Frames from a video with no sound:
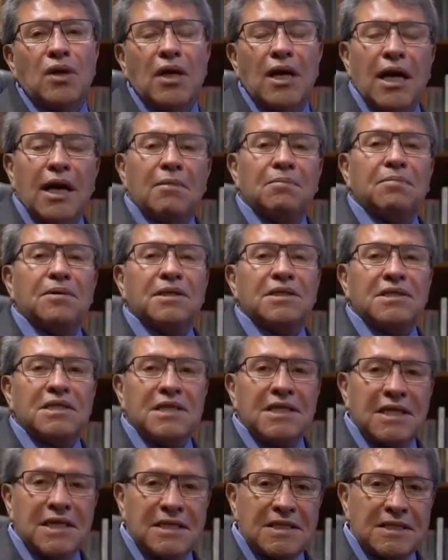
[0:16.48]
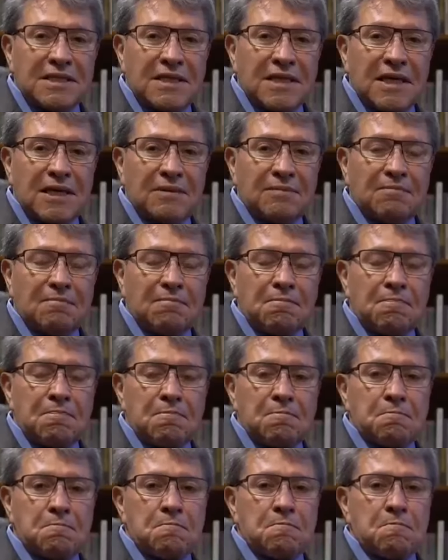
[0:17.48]
la presidencia,
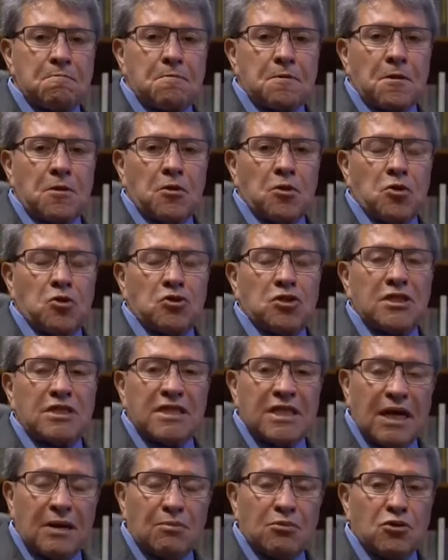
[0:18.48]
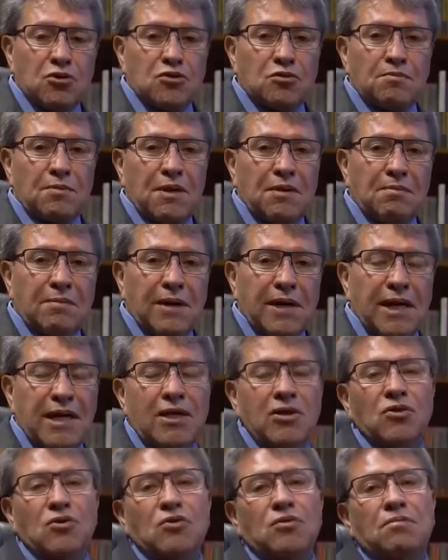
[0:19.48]
nos estamos
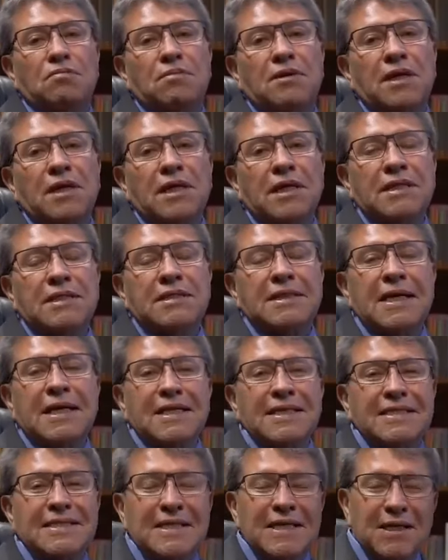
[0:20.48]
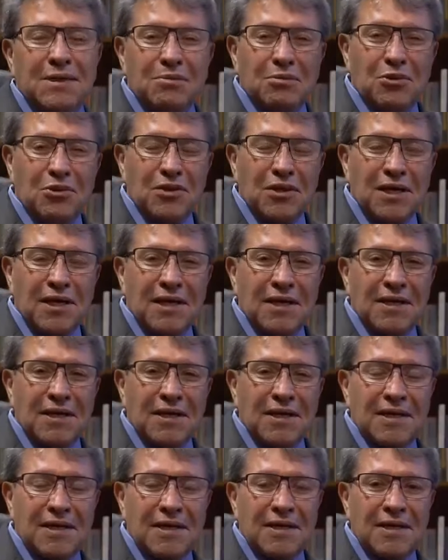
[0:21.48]
preparando para esa ceremonia,
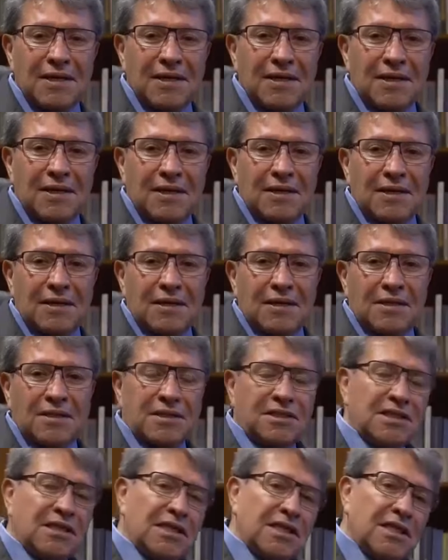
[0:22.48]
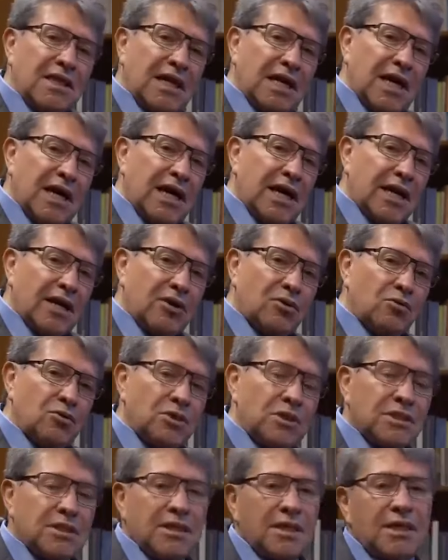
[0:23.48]
sin dejar
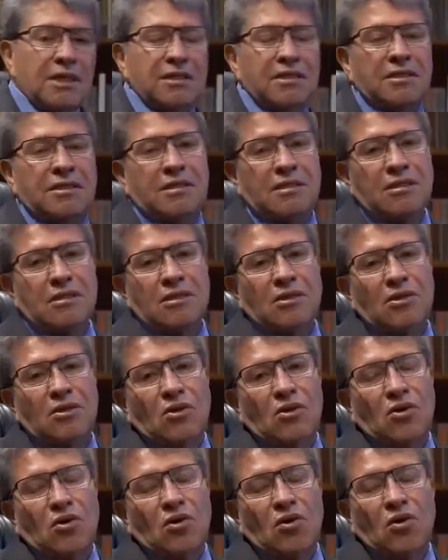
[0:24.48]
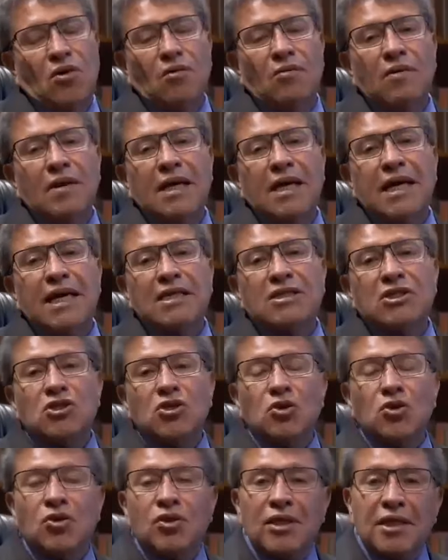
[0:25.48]
nuestras
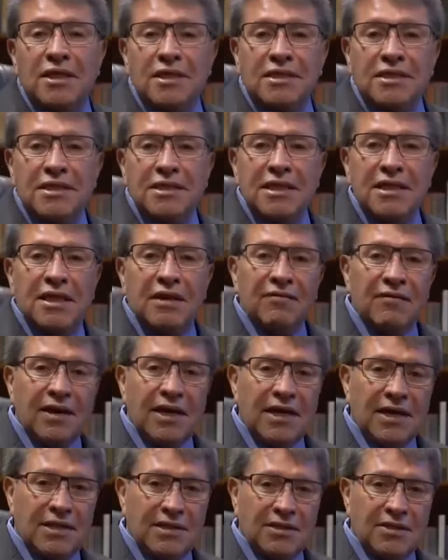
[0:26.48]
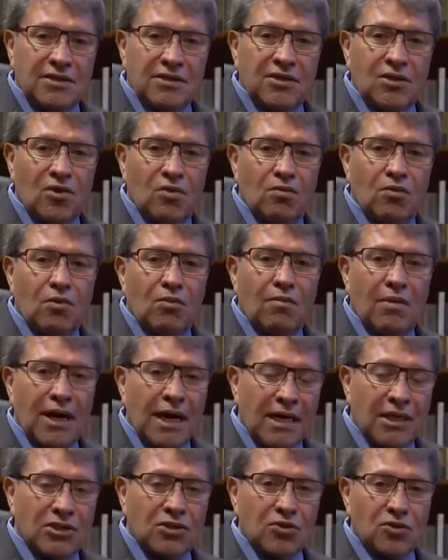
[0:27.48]
obligaciones y deberes como
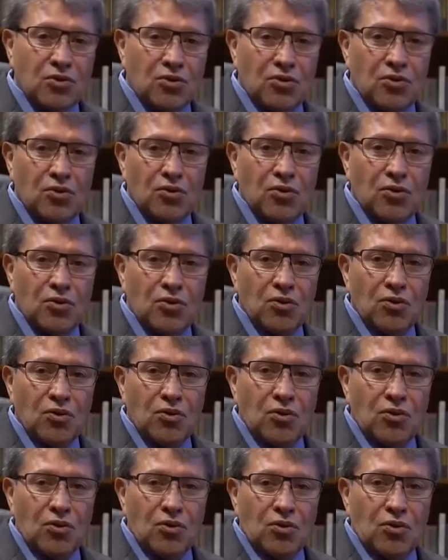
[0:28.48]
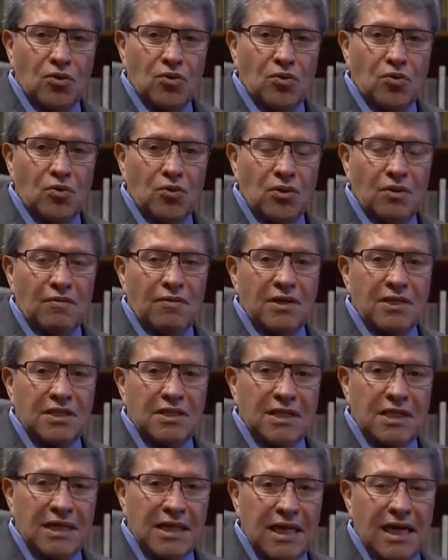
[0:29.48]
maestro
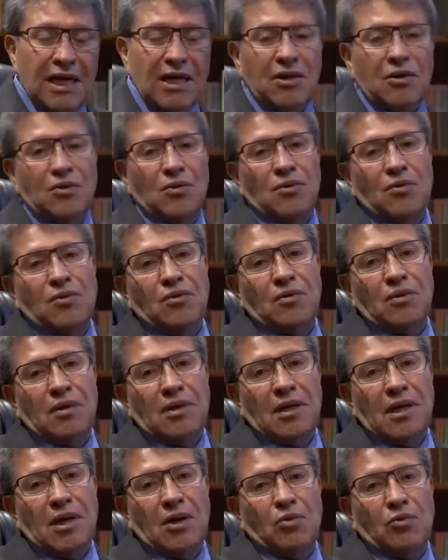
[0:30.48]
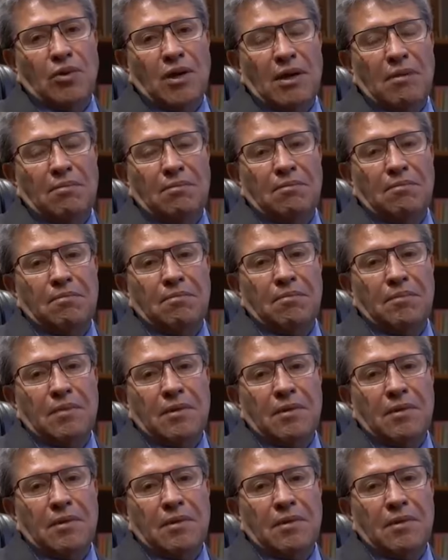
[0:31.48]
universitario en la UNAM.